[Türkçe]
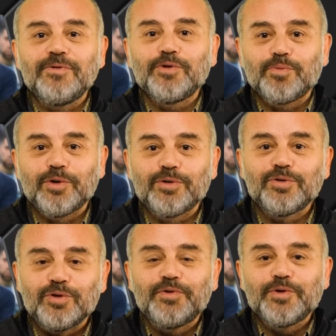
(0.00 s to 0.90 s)

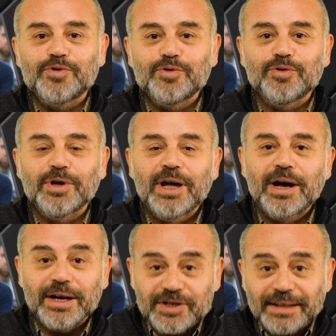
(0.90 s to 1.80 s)
futbolunun, nüfusunun,
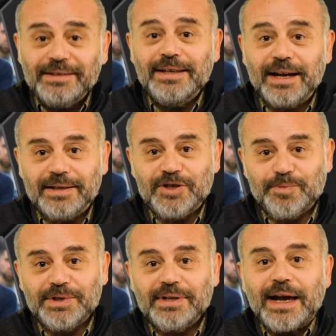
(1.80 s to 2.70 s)
Arjantin
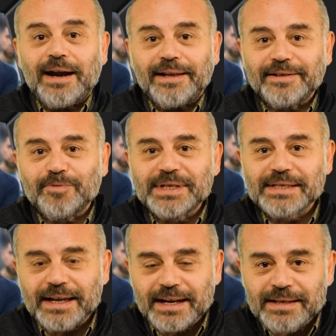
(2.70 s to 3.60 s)
yaklaşımının
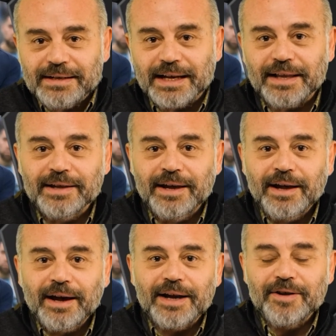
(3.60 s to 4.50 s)
değerlendirilmesi gerekirken
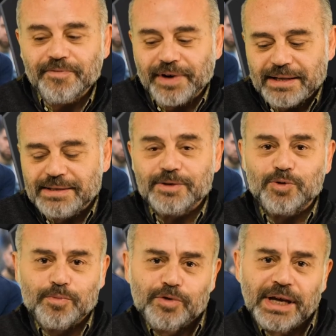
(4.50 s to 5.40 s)
Hani Fransa
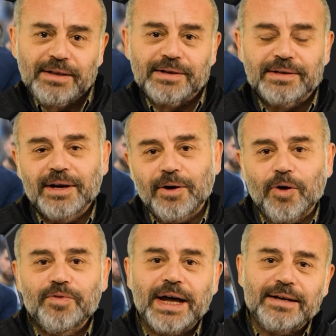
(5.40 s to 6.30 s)
sömürgedir,
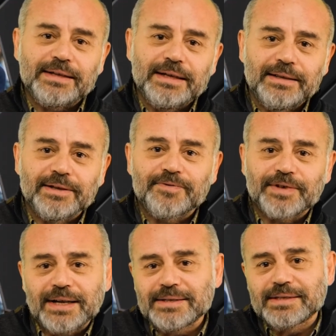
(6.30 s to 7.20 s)
onlar değildir,
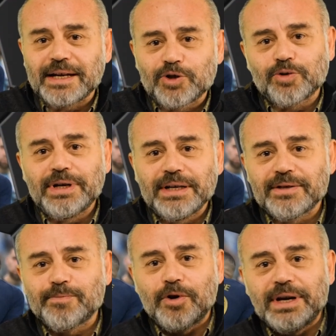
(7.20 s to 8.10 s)
Fransızlar
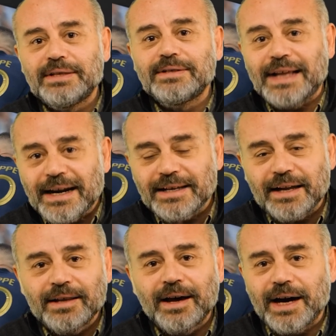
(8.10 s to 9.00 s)
şöyledir, böyledir
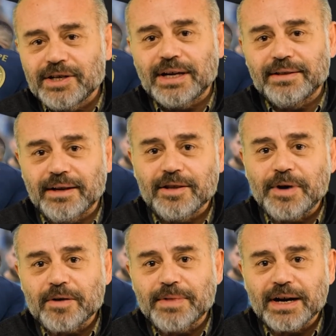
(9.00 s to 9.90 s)
derken Arjantin'e de
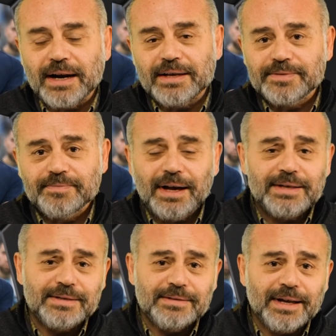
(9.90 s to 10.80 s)
bakmak lazım.
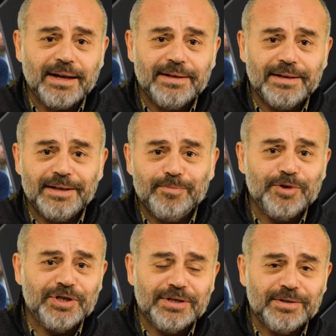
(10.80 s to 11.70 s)
Aslında e, bu
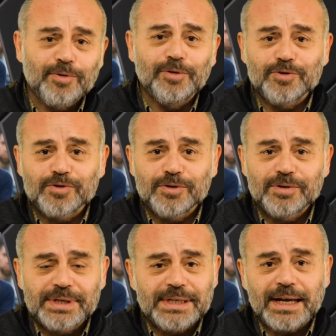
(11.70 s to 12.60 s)
işin konusu
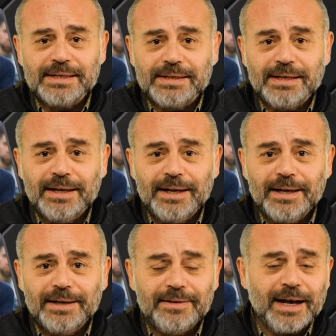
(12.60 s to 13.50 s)
siyasi
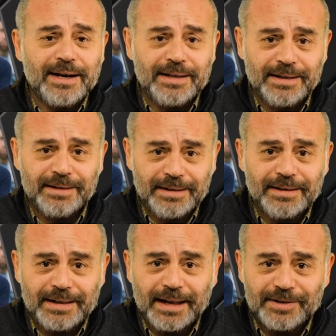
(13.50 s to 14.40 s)
e, tarihi
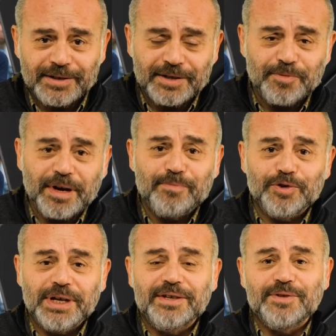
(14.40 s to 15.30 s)
ilgilendirir. Ben
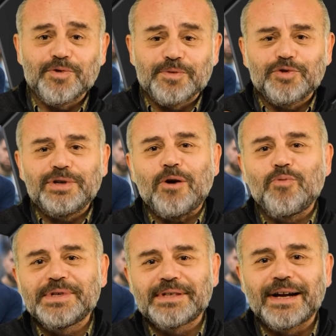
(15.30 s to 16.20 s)
buraya girmiyorum. Bu Dünya
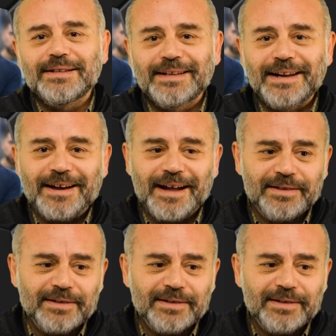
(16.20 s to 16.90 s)
Kupası'nın aklında ne kaldı?